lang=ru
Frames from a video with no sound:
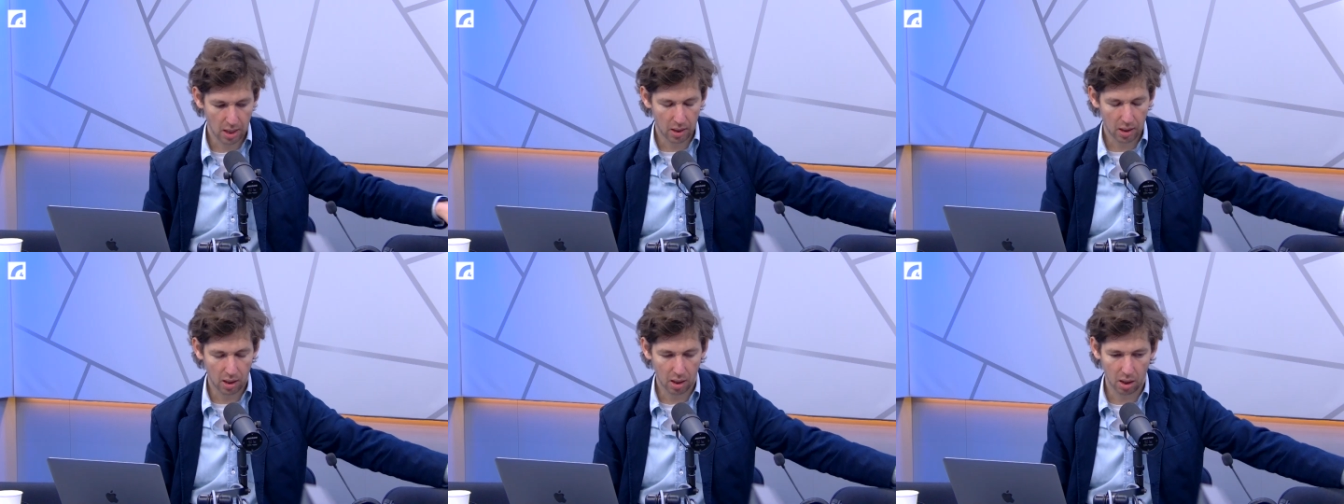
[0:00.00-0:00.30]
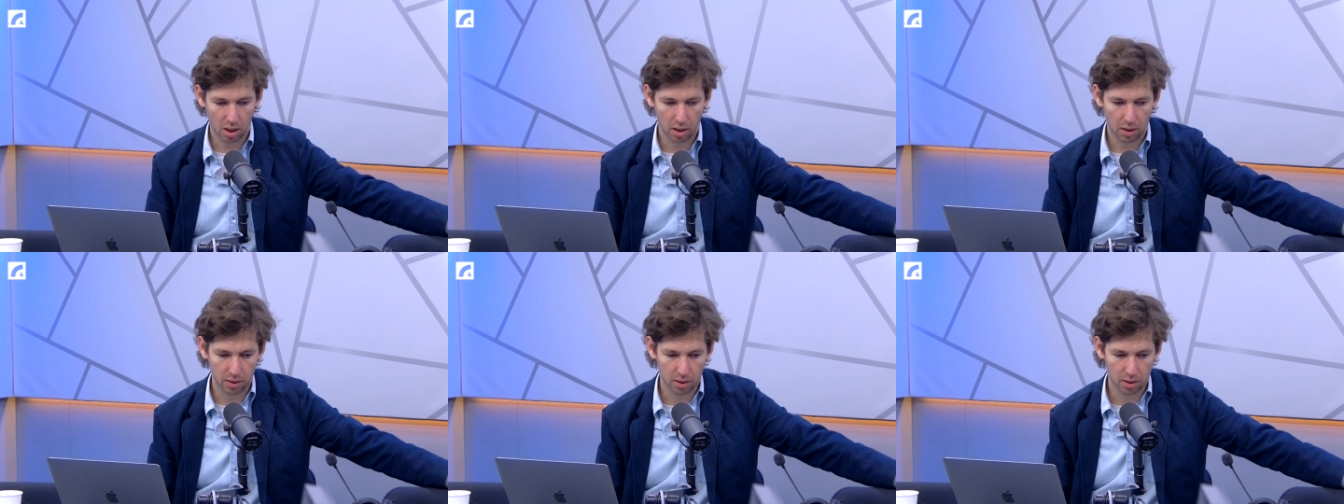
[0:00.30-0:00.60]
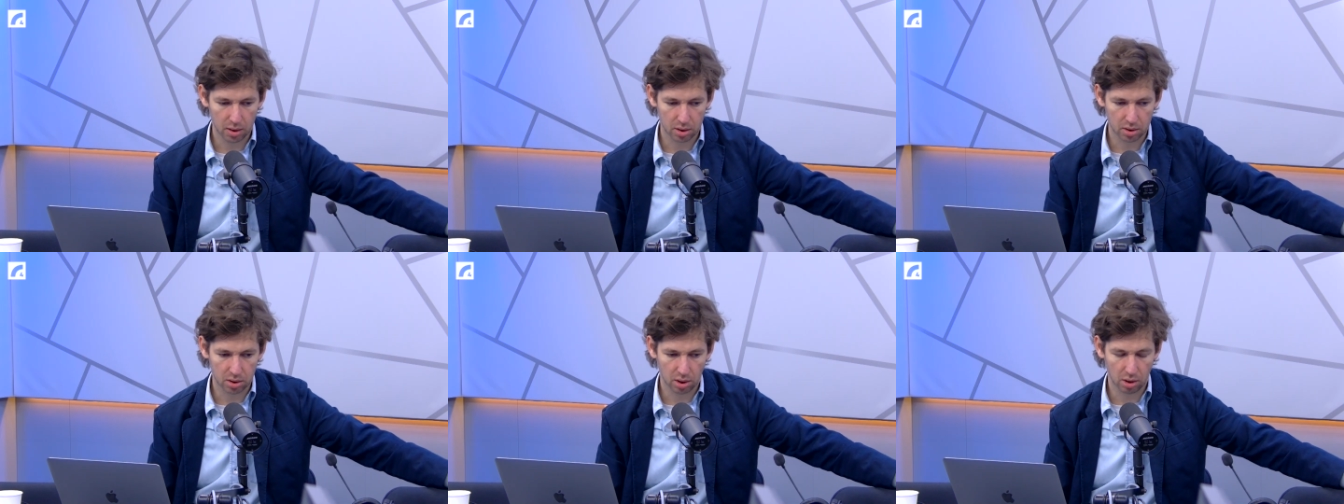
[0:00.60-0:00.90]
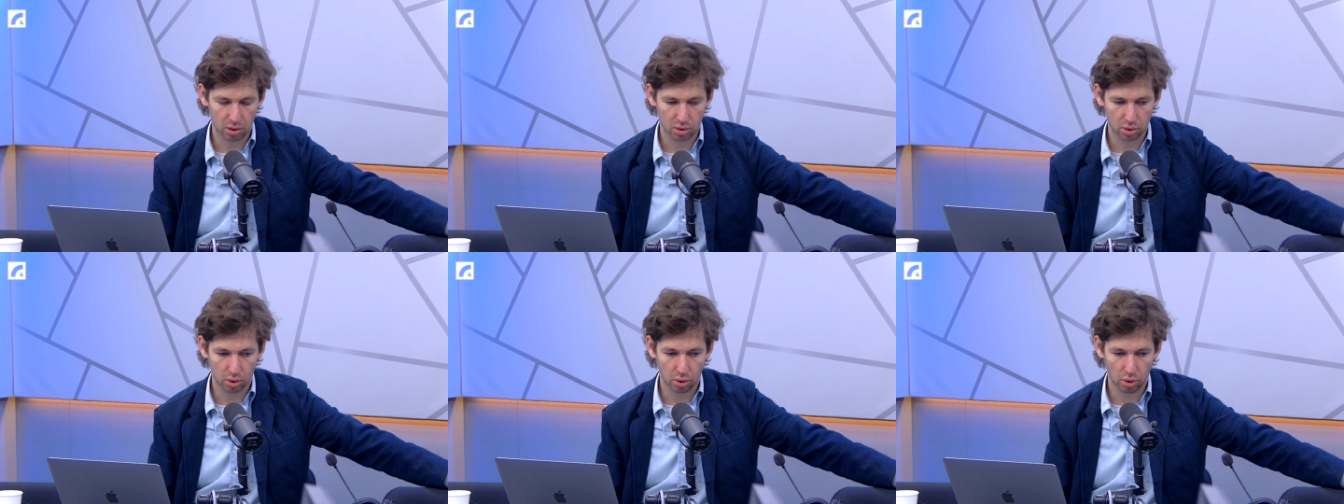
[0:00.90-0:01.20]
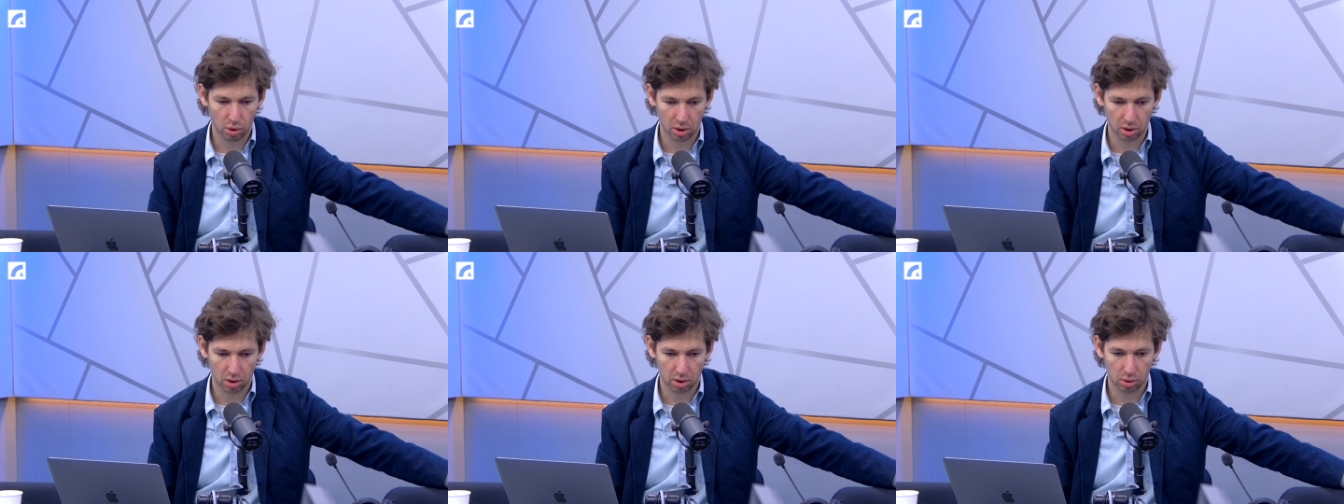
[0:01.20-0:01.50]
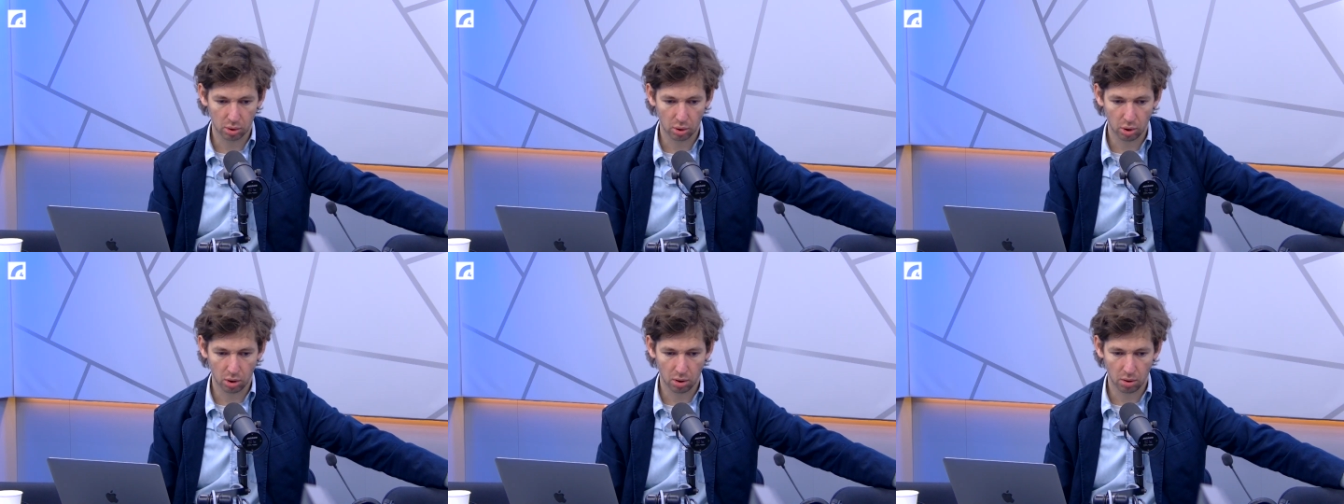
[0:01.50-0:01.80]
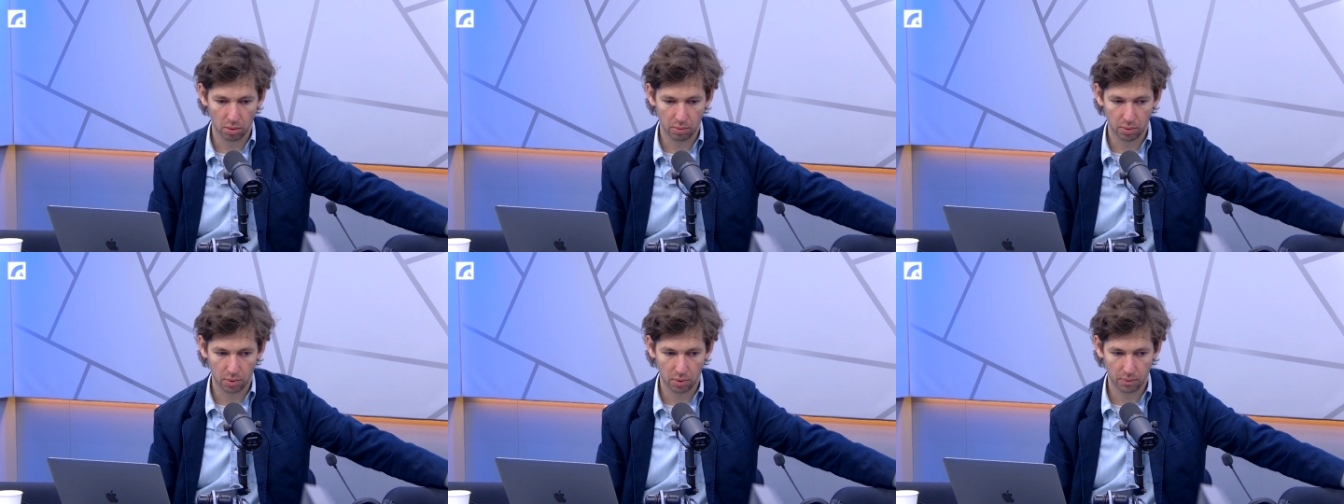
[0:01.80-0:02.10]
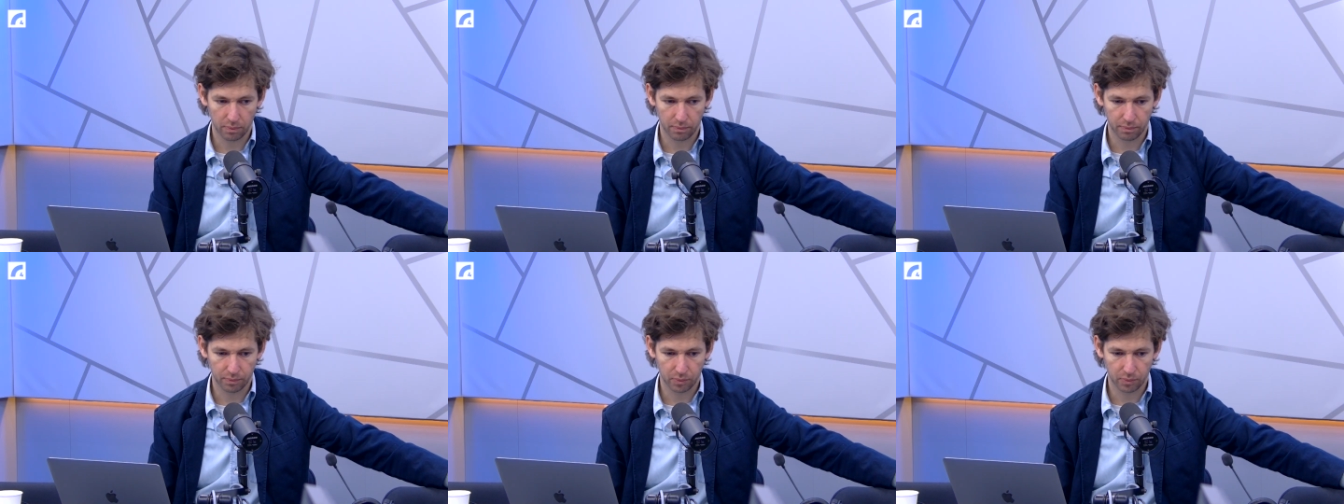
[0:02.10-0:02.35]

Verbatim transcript: э, страницу города, но э,